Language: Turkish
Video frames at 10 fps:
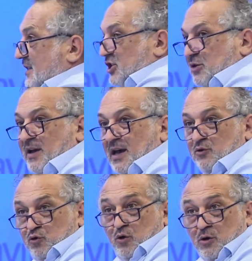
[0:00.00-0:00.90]

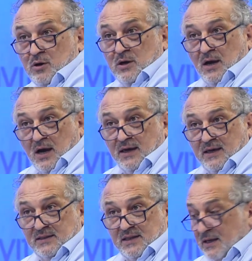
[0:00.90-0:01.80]
taşımayan diyor tamam.
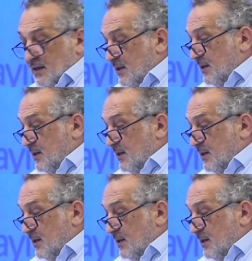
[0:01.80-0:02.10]
ayette.